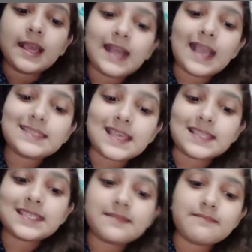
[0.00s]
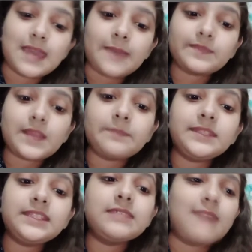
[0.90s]
गाइज जैसे कि मैं
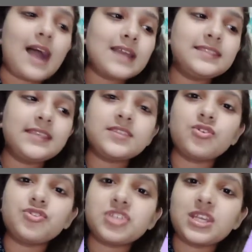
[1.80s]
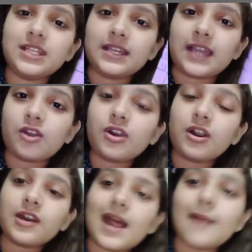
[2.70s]
अपने दिमाग से सोच के लिखा
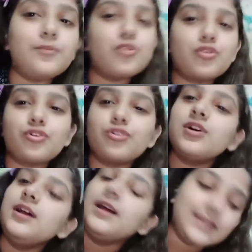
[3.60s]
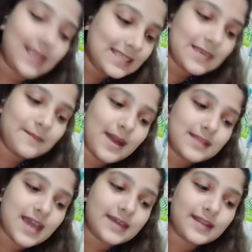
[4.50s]
है अगर आप लोगों को नहीं
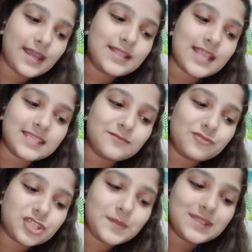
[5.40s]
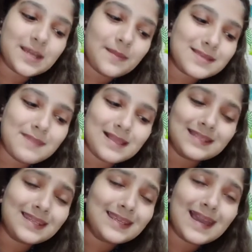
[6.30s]
समझ आ रहा है जैसे मुझे भी समझ
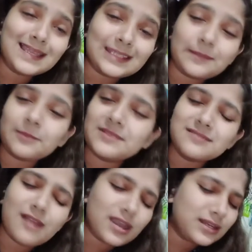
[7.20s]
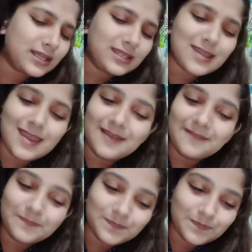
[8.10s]
पहले नहीं आया था मेरे पास दिमाग नहीं है
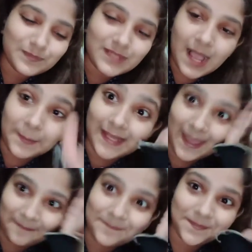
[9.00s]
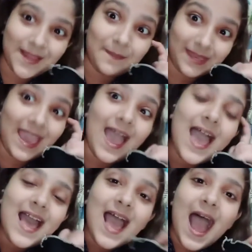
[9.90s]
अभी है अभी है
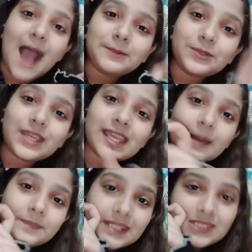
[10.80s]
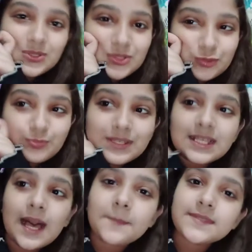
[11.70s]
आप लोग अपने यूट्यूब
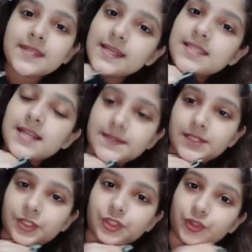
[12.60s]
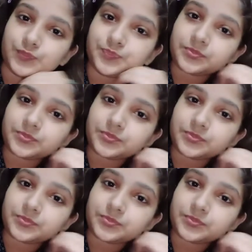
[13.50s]
पे आप सर्च कर सकते हो